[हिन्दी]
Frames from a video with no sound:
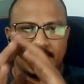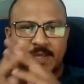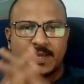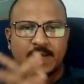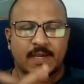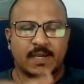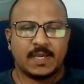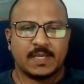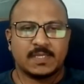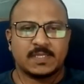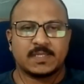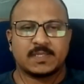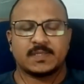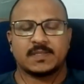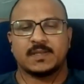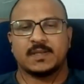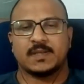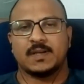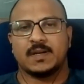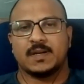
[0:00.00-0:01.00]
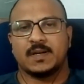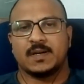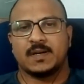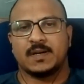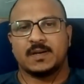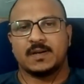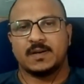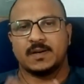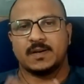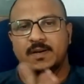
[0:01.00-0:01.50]
हे गाइस
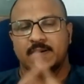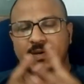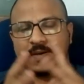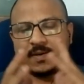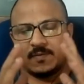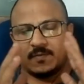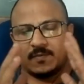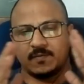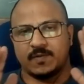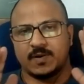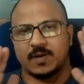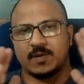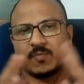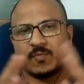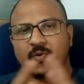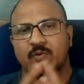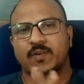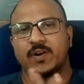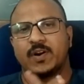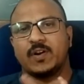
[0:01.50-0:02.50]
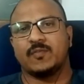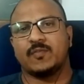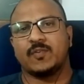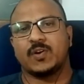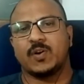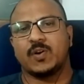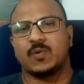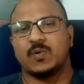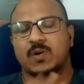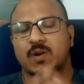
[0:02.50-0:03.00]
वन मोर वीडियो
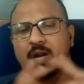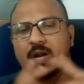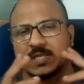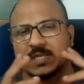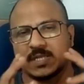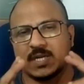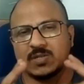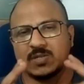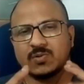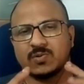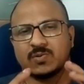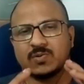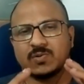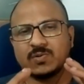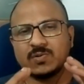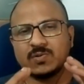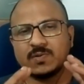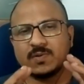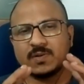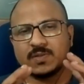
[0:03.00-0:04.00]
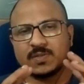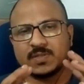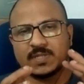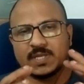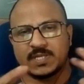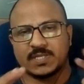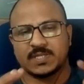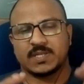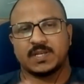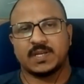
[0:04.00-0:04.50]
फॉर यू और आज का जो
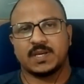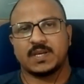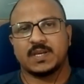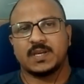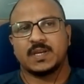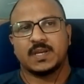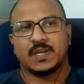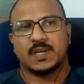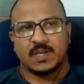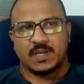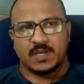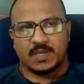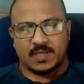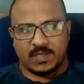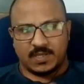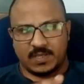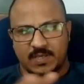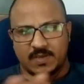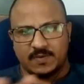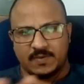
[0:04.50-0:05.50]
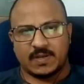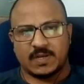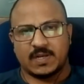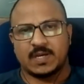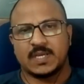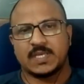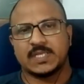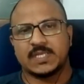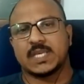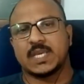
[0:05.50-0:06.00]
सेशन है ये वाला
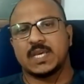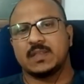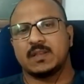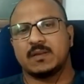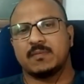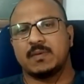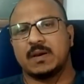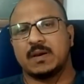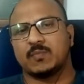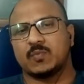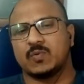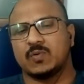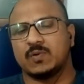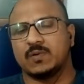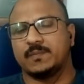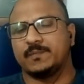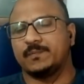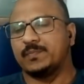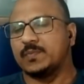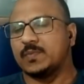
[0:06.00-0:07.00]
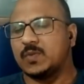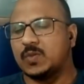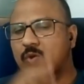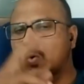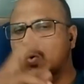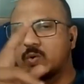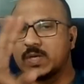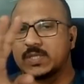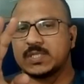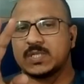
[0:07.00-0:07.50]
इसके अंदर मैं आपको
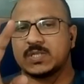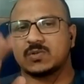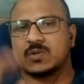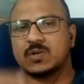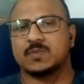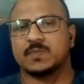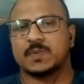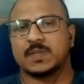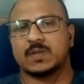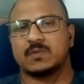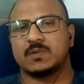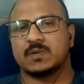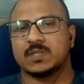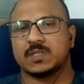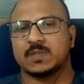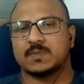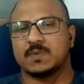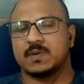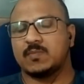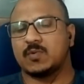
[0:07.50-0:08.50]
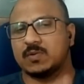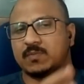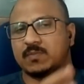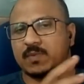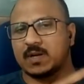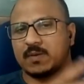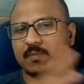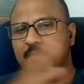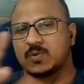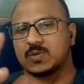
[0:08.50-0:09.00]
दो ऐसे स्टॉक्स बताऊंगा जिसमें बहुत
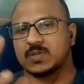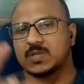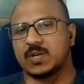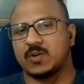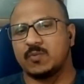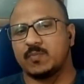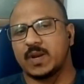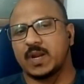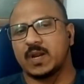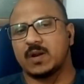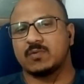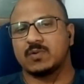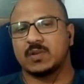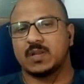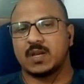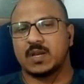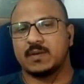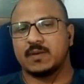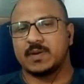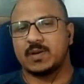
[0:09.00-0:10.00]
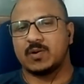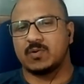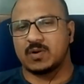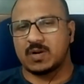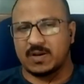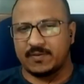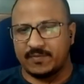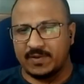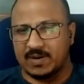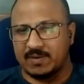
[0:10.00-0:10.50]
बड़ा पॉजिटिव ब्रेकआउट दिखा है मैंने और
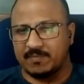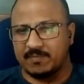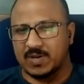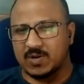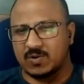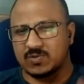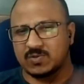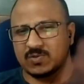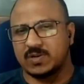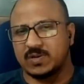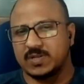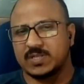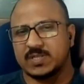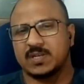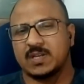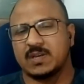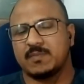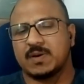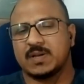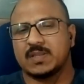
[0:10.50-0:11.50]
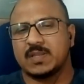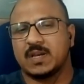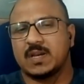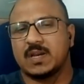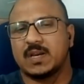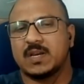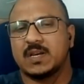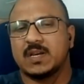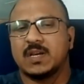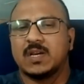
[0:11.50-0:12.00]
काफी लंबे कंसोलिडेशन के बाद
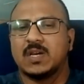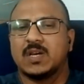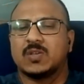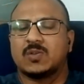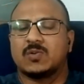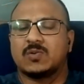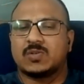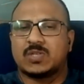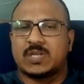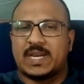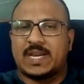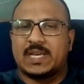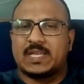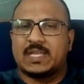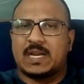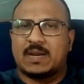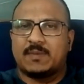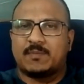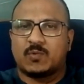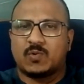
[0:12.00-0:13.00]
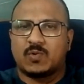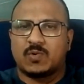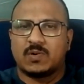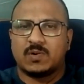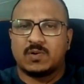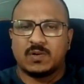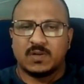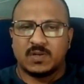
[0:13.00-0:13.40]
दिखा है तो शायद आपको